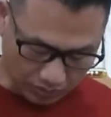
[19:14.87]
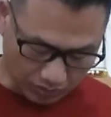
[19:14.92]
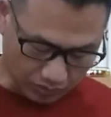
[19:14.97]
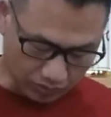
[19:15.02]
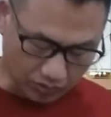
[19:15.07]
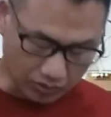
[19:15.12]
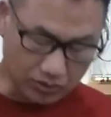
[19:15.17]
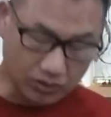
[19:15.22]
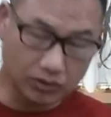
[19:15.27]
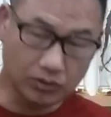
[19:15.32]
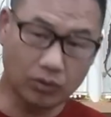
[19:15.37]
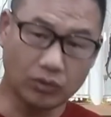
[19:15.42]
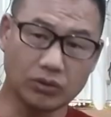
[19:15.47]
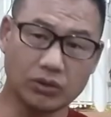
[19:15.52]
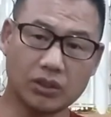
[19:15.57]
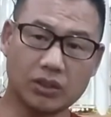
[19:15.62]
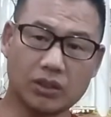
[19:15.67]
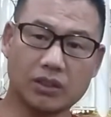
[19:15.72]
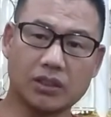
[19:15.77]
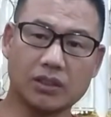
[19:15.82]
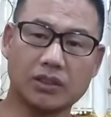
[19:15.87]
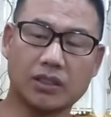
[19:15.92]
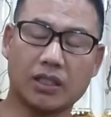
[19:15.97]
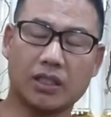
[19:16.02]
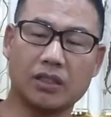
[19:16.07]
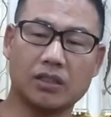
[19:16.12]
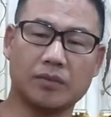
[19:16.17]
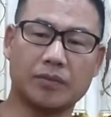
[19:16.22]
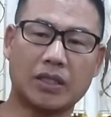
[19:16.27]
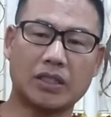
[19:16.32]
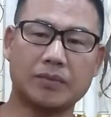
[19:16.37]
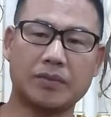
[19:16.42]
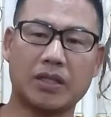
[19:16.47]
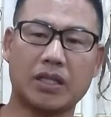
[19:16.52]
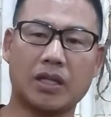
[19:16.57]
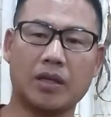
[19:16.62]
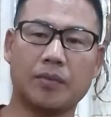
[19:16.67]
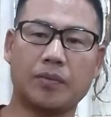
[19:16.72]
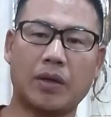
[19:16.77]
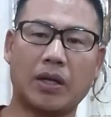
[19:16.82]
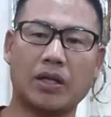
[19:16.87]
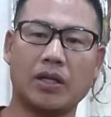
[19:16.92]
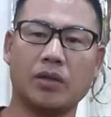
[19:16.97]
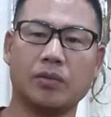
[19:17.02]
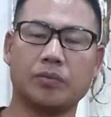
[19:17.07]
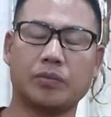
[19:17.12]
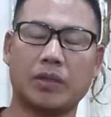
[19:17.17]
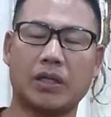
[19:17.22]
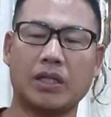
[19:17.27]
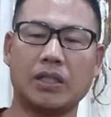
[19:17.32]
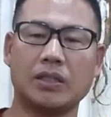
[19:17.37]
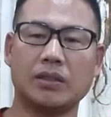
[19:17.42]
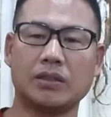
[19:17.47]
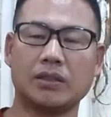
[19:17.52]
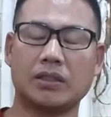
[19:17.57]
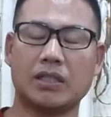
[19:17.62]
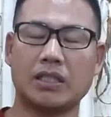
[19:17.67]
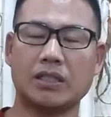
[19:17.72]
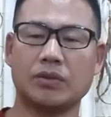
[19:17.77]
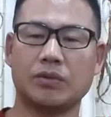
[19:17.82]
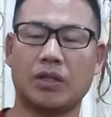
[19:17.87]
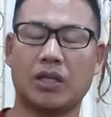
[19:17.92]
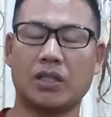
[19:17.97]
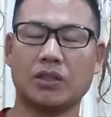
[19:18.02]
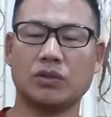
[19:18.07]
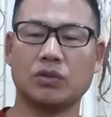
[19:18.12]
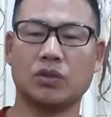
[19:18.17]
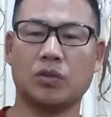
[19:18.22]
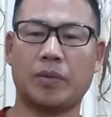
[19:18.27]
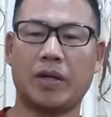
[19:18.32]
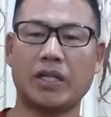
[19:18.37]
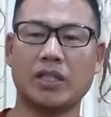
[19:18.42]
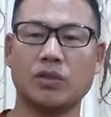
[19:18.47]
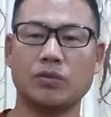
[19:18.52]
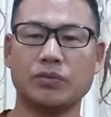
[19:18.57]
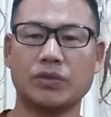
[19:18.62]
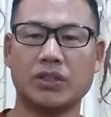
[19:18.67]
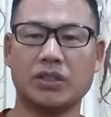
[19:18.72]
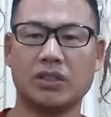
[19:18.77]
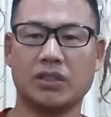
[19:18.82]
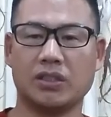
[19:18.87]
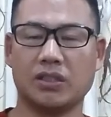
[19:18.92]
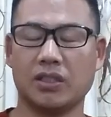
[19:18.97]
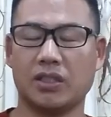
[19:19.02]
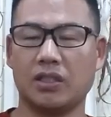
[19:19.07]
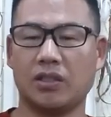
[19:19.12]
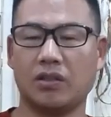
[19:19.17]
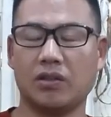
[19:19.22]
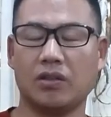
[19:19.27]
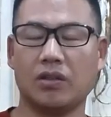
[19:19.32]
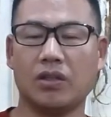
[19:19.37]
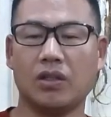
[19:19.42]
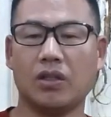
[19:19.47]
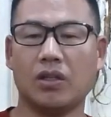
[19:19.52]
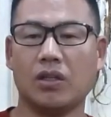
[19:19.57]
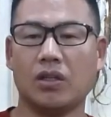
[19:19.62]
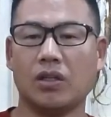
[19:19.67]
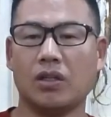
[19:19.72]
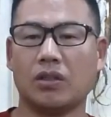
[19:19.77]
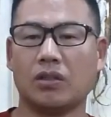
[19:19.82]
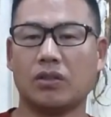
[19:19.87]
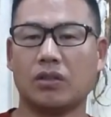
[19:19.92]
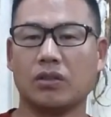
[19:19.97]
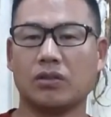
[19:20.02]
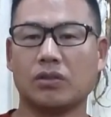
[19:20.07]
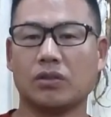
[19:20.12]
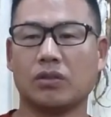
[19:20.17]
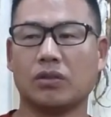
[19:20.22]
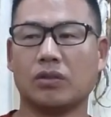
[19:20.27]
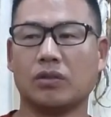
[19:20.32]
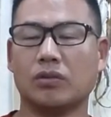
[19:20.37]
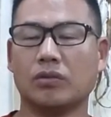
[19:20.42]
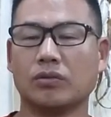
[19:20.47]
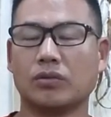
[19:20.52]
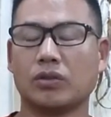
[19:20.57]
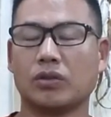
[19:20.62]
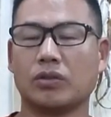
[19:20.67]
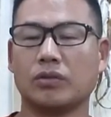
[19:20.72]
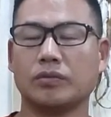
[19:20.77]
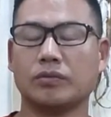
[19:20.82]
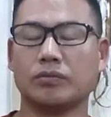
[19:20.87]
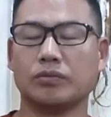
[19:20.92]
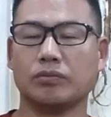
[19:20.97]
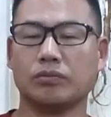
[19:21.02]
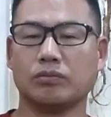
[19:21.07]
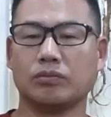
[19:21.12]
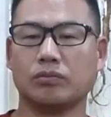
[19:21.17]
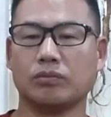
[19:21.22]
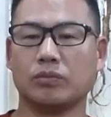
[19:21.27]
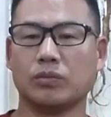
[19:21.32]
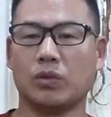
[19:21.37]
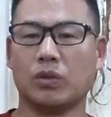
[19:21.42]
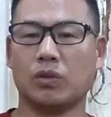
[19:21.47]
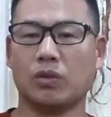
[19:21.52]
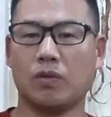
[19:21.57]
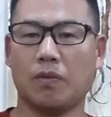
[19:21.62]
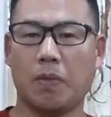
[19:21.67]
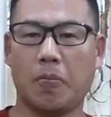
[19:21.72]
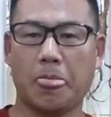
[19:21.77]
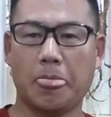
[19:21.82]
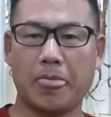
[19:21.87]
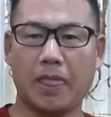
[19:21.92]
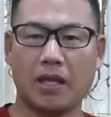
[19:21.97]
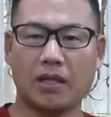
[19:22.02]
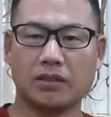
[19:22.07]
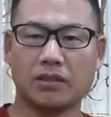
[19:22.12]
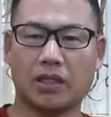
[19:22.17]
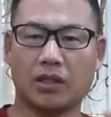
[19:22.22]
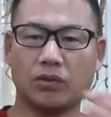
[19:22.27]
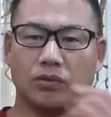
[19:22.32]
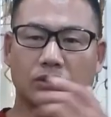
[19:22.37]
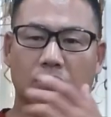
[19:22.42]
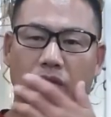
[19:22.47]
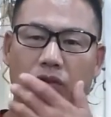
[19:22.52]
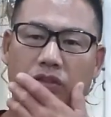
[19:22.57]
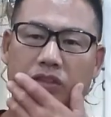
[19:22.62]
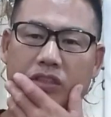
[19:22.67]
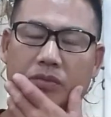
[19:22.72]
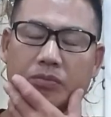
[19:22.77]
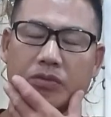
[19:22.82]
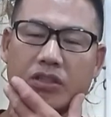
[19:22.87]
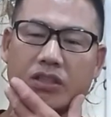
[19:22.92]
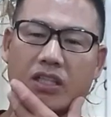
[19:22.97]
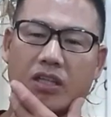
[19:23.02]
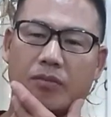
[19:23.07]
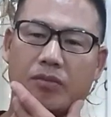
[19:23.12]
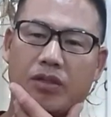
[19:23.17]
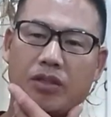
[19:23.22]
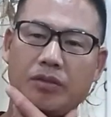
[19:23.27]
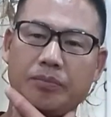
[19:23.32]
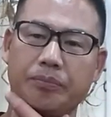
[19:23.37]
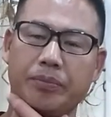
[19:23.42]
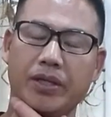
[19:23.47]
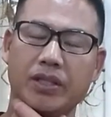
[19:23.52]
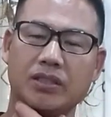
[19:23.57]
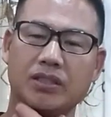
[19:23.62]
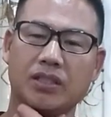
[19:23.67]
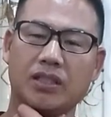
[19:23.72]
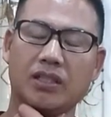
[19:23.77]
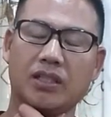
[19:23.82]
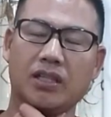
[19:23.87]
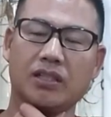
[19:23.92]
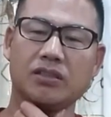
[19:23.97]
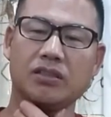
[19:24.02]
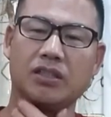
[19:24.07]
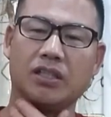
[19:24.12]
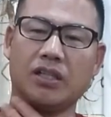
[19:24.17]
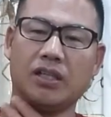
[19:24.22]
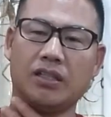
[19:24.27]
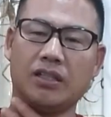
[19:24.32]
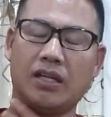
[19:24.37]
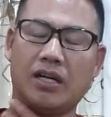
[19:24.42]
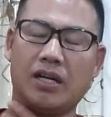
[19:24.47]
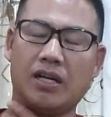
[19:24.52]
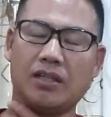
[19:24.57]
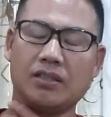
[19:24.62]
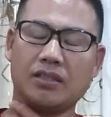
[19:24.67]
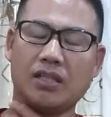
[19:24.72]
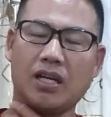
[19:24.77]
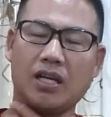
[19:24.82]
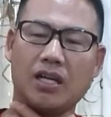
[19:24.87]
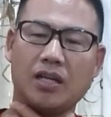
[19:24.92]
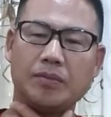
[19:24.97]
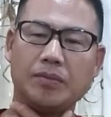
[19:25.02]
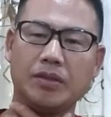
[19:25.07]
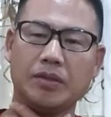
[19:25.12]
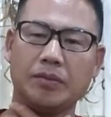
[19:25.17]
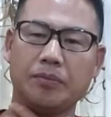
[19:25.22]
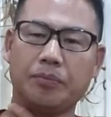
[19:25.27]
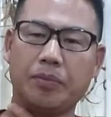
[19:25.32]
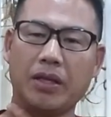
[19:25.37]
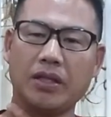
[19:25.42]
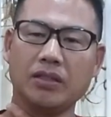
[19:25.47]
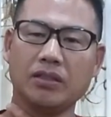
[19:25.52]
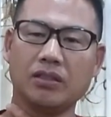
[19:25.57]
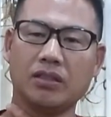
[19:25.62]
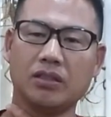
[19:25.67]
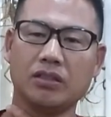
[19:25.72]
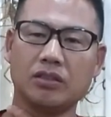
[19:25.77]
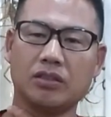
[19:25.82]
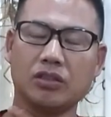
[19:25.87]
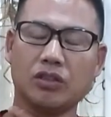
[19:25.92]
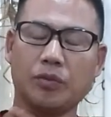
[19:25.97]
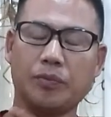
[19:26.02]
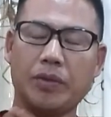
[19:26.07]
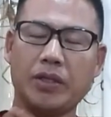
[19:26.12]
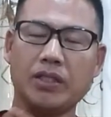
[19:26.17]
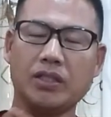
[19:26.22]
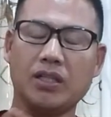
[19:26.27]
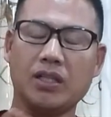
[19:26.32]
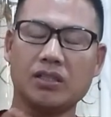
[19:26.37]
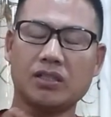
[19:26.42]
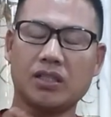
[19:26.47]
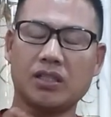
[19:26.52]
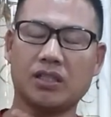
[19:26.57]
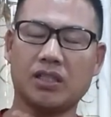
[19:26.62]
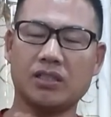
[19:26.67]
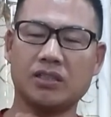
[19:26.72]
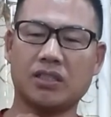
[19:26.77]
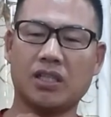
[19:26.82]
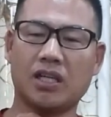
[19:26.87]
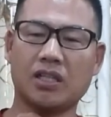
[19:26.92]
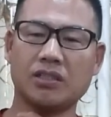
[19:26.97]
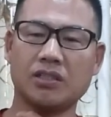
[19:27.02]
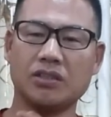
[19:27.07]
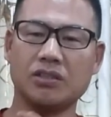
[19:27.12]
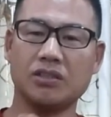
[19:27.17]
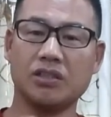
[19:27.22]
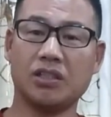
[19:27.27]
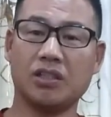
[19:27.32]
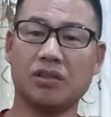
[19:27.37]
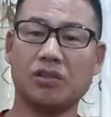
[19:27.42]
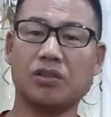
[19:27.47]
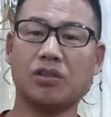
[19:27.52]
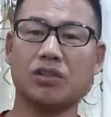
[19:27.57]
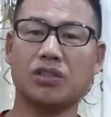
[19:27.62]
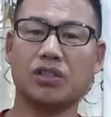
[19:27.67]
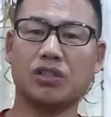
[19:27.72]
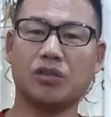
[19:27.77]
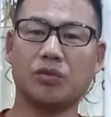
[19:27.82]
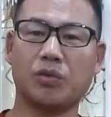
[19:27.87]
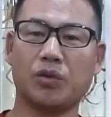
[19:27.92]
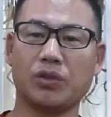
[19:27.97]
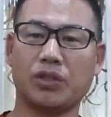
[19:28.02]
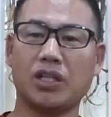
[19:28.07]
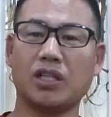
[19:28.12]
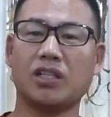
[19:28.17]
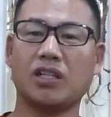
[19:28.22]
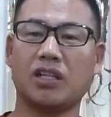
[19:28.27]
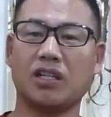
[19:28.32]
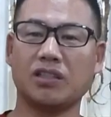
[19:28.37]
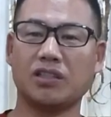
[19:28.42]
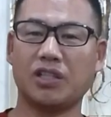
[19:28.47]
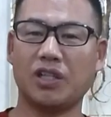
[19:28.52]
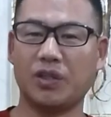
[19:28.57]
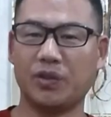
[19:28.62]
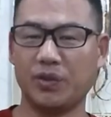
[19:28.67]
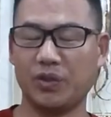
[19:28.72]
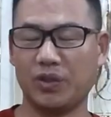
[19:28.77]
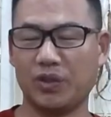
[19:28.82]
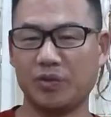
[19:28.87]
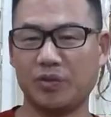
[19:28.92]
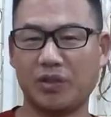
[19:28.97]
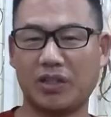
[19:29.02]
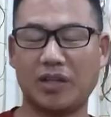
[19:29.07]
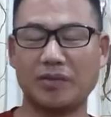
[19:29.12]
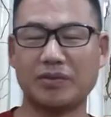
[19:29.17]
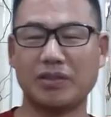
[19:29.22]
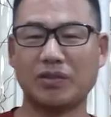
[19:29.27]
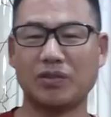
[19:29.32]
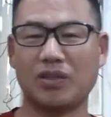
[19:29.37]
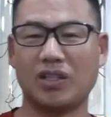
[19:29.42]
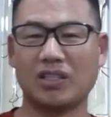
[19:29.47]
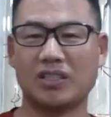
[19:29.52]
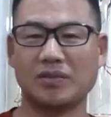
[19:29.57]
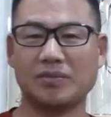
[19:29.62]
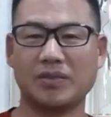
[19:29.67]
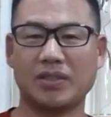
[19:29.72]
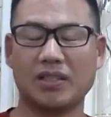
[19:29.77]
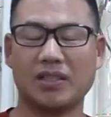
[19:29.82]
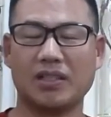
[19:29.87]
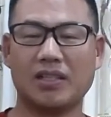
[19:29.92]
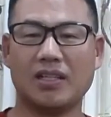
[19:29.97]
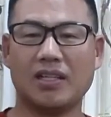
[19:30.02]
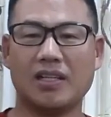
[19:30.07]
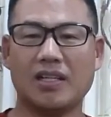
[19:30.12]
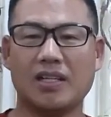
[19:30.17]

그리고 그 동력을 전달해서 마지막에 발, 발까지 와가지고 발이 움직이는 거잖아요. 그래서 저는 뭐 자동차도 10년 타면 배치한다는데 야 사람이 100년 그것도 104살까지 사셨는데 어르신 보고 대단하더라고요. 보고 깜짝 놀랐습니다.